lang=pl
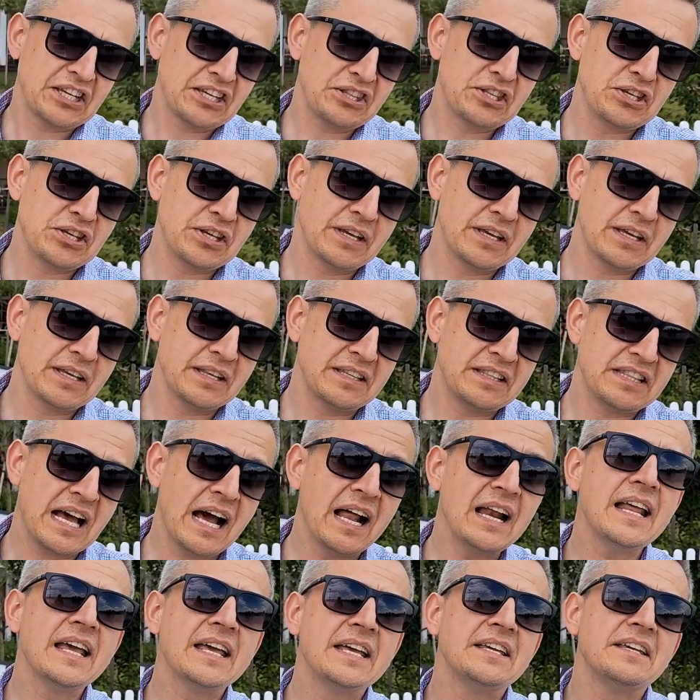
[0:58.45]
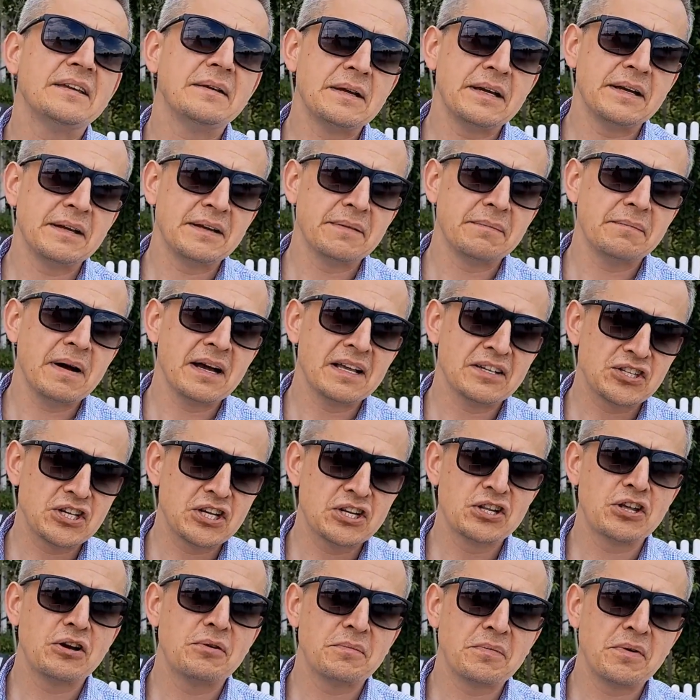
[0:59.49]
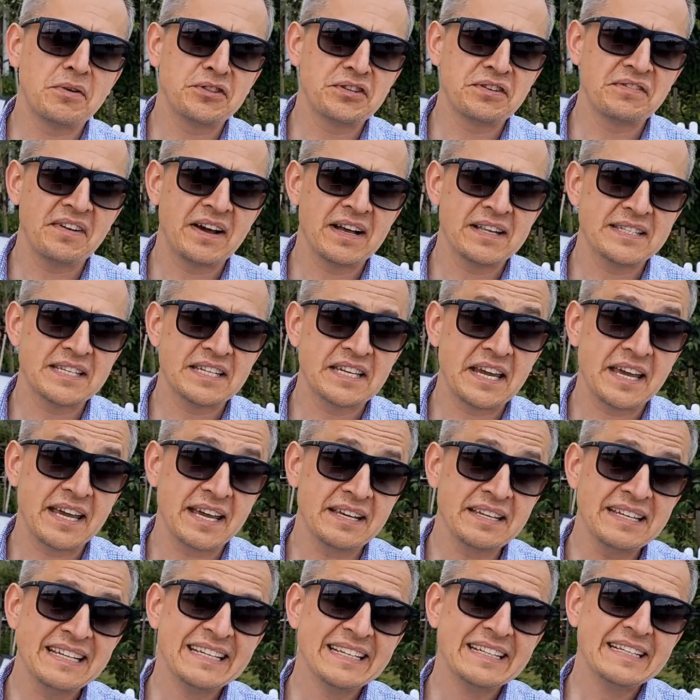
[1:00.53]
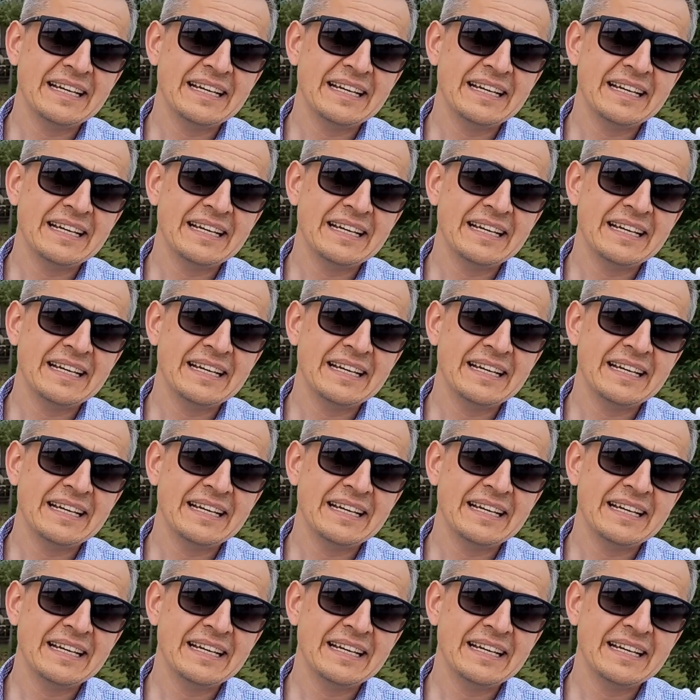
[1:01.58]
kiedy dalej e, ma silną motywację,